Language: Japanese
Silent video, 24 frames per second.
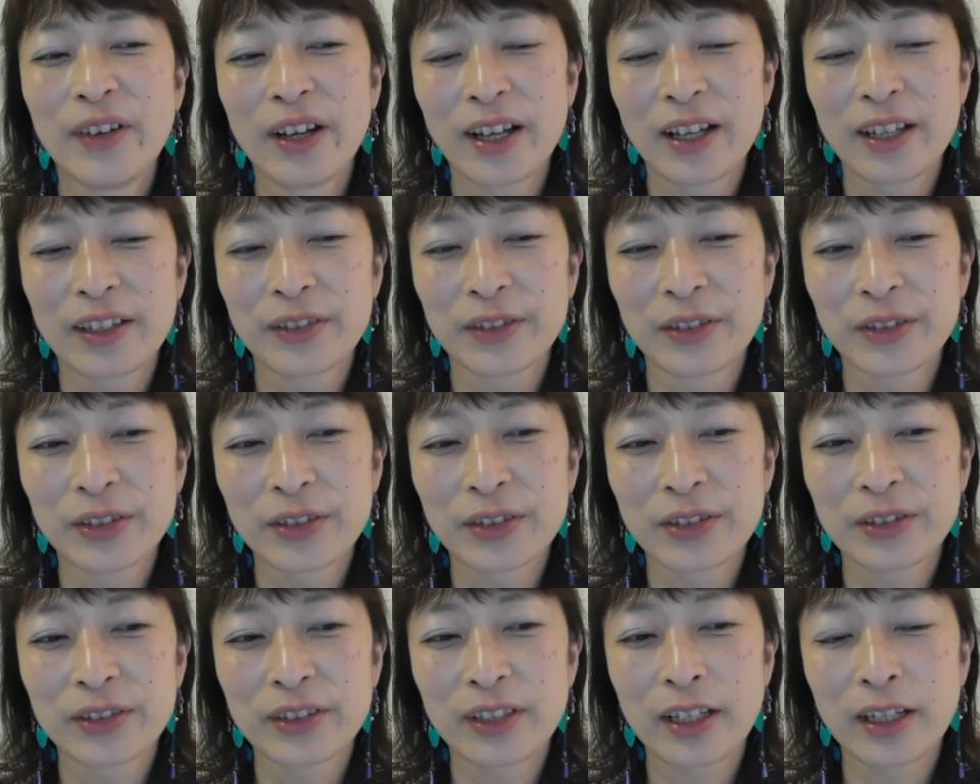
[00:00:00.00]
まあ、あの
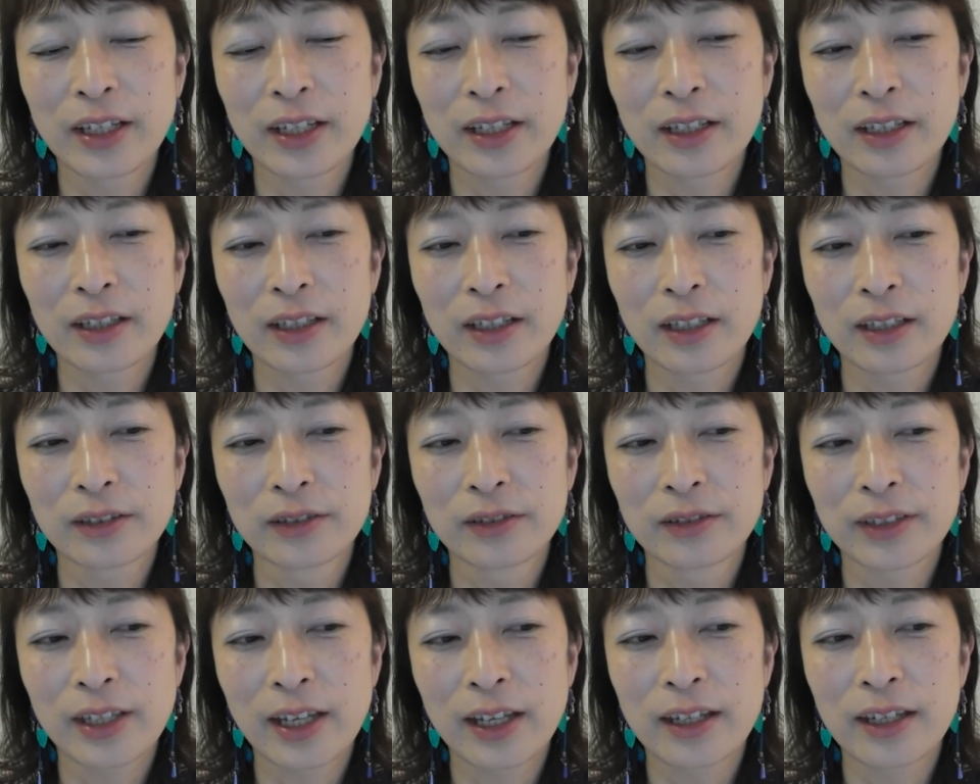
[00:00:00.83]
そんなあ
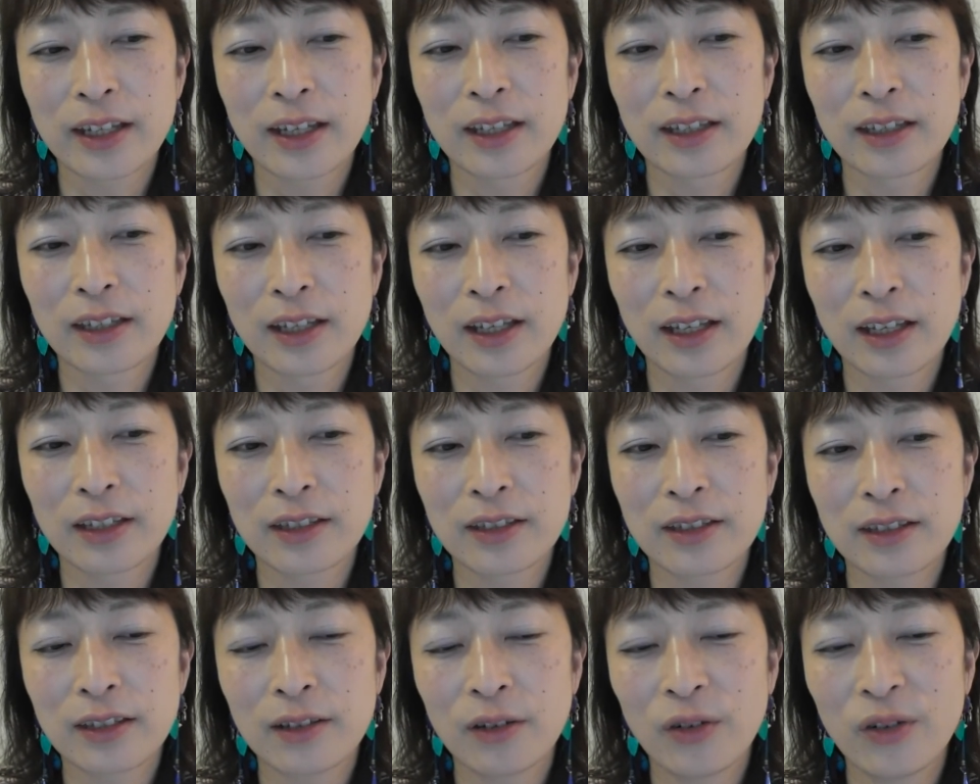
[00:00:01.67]
の体験
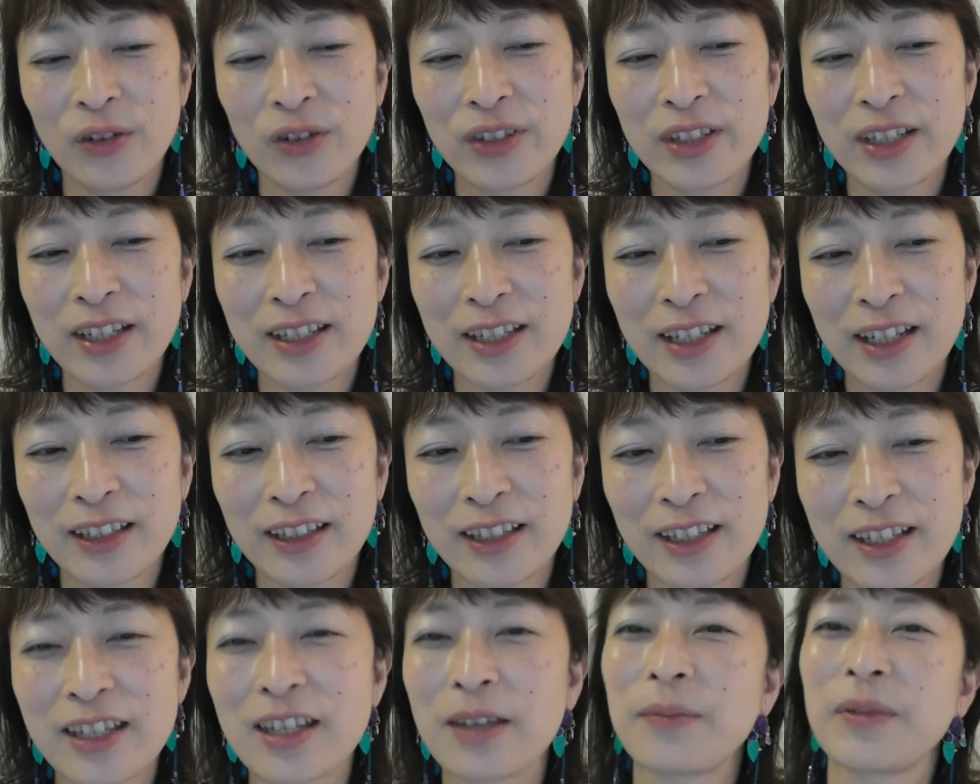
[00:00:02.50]
で本屋さん
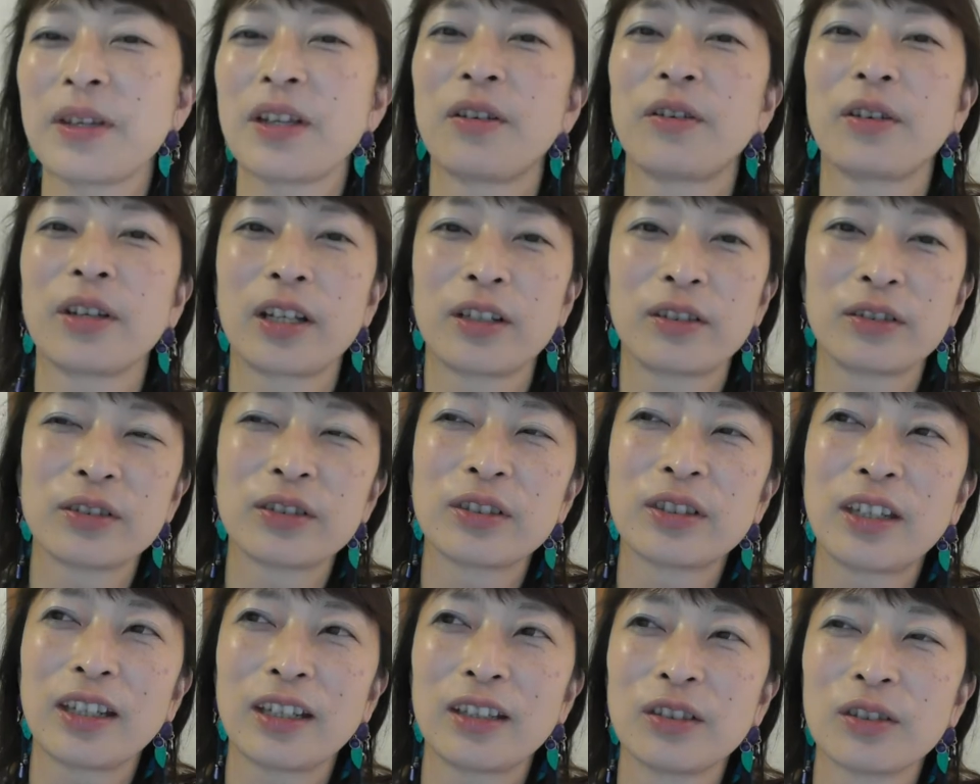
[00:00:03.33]
でセミナーをやるっ
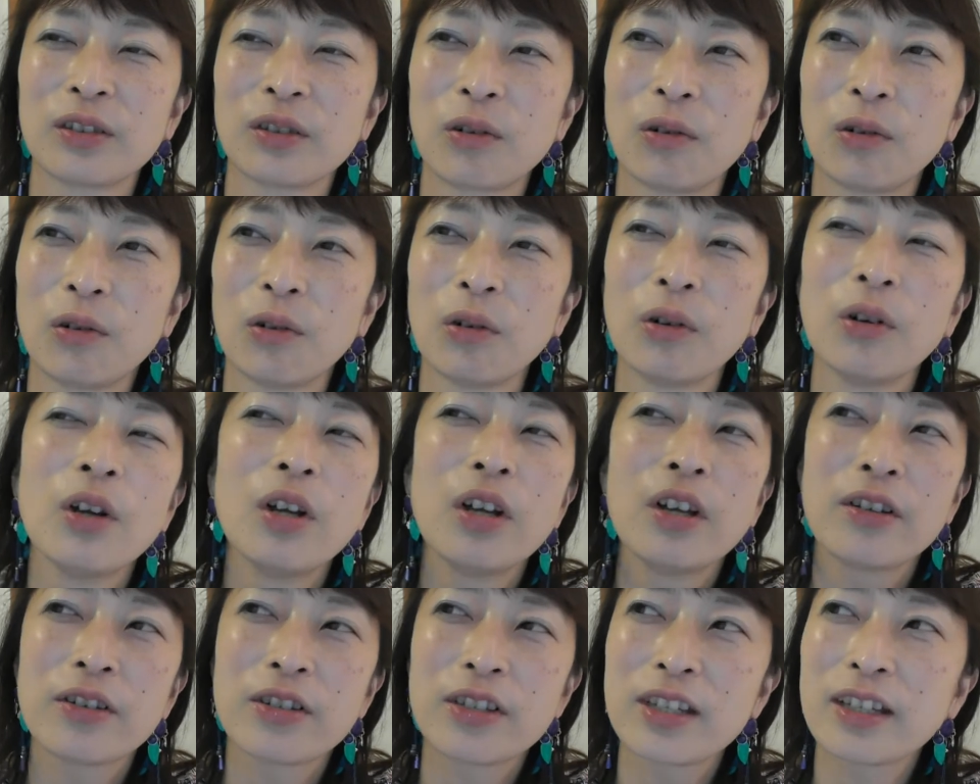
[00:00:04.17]
ていうこう
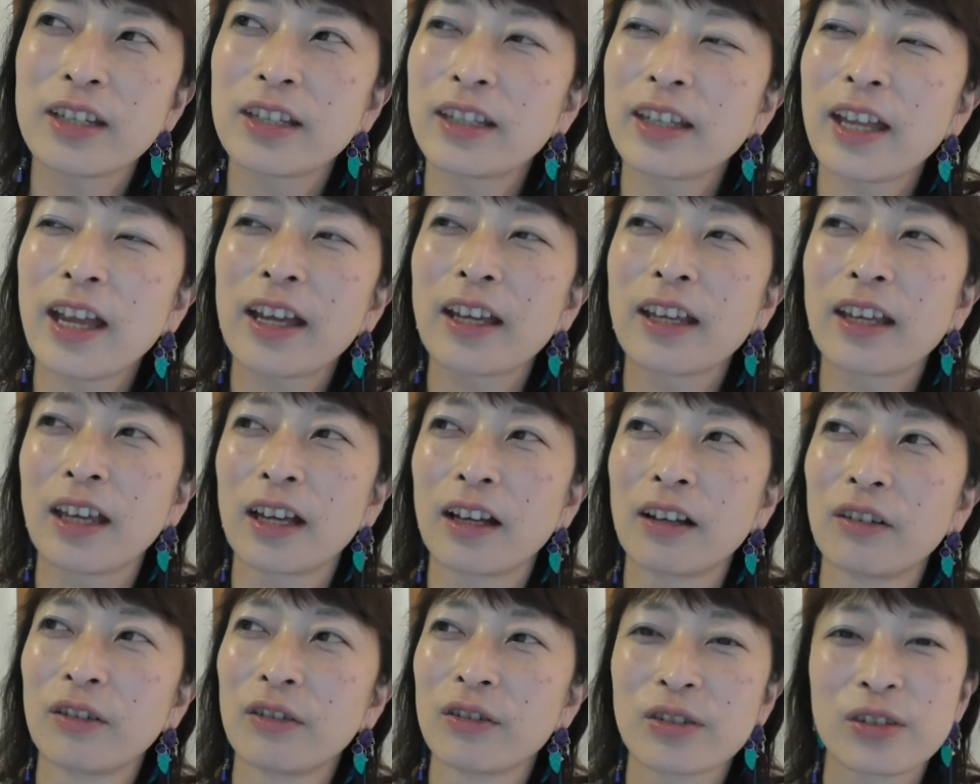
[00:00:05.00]
不思議体
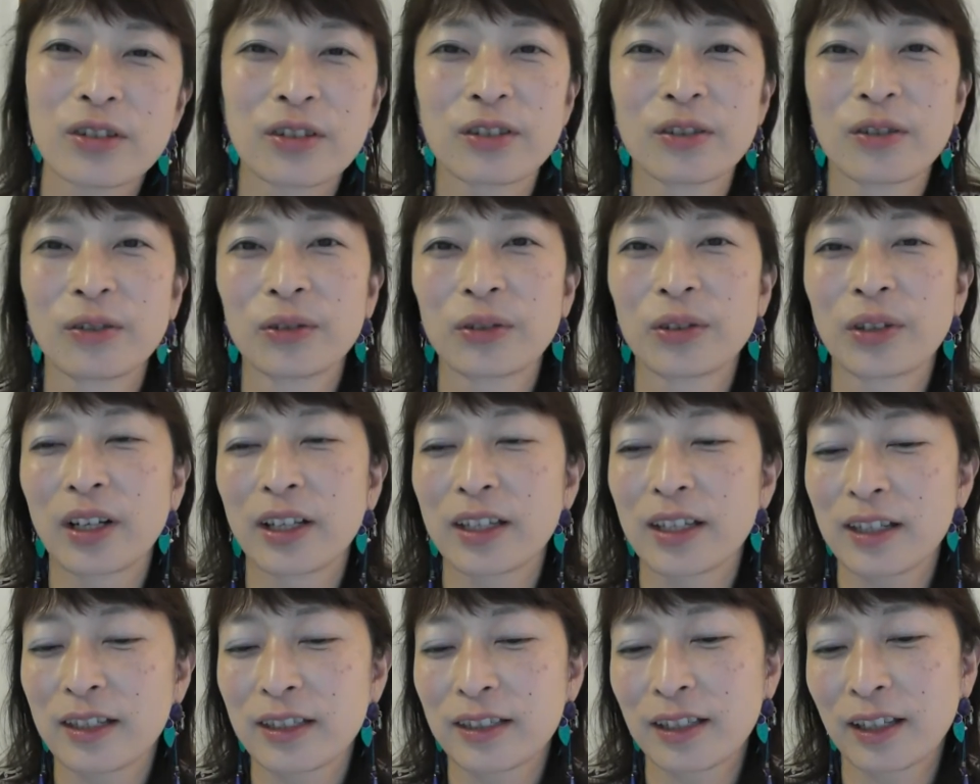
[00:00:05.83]
験をすることが
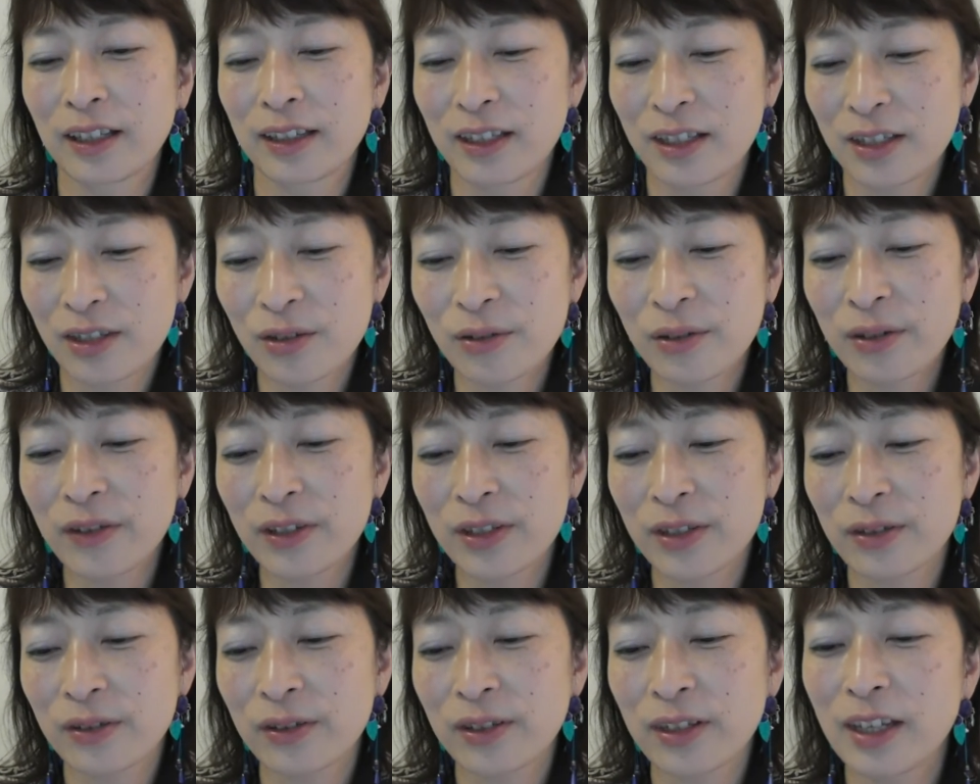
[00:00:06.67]
できたんでそれは
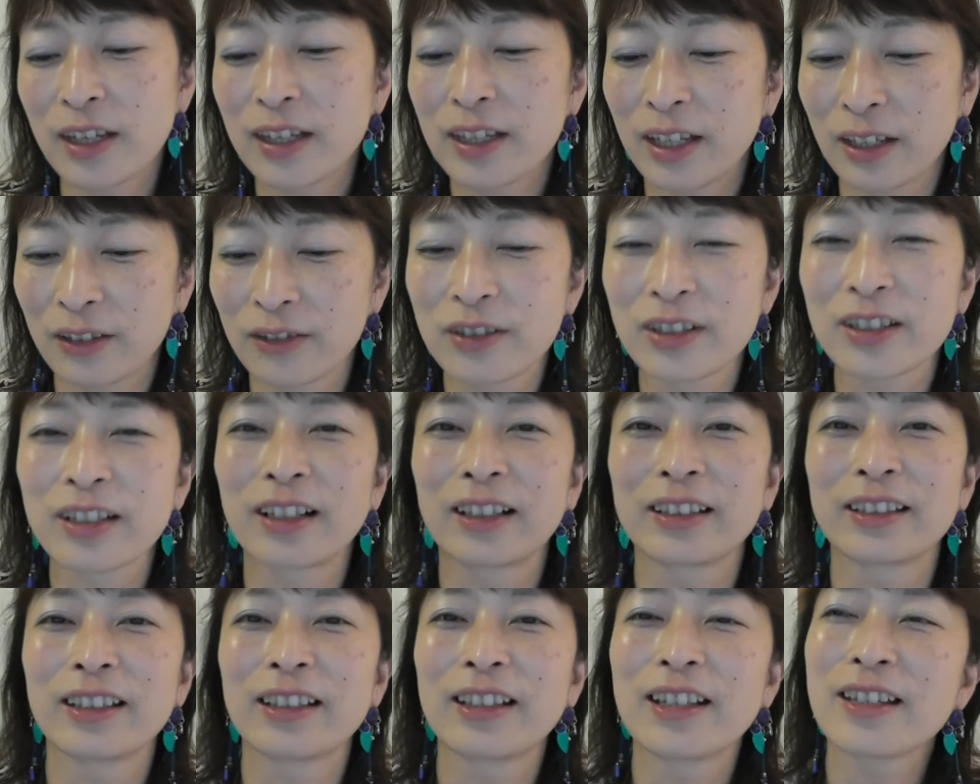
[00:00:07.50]
それで楽し
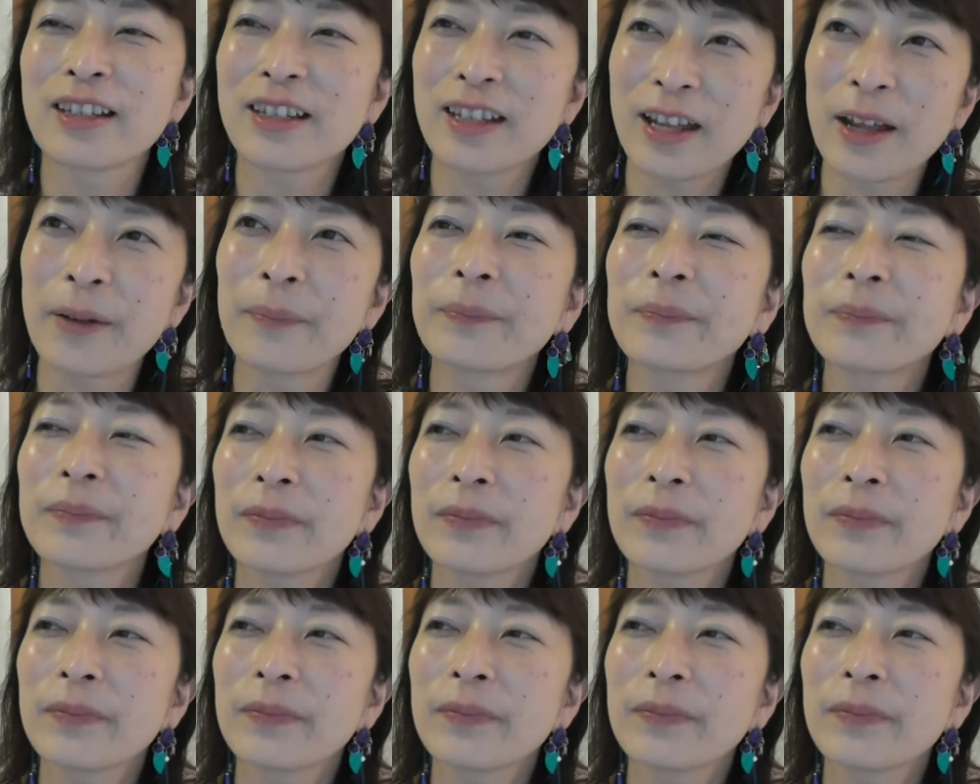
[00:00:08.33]
かったですね。